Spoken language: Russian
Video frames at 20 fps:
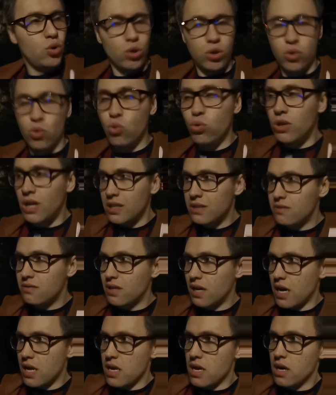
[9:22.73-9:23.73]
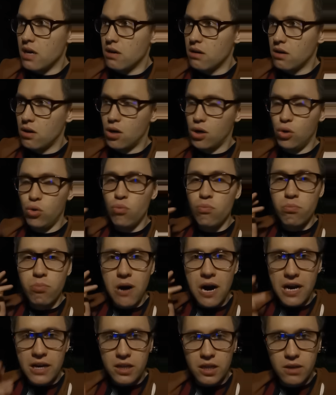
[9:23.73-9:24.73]
То есть у нас в стране
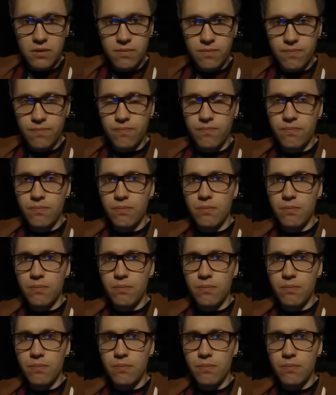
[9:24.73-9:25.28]
колумбайны –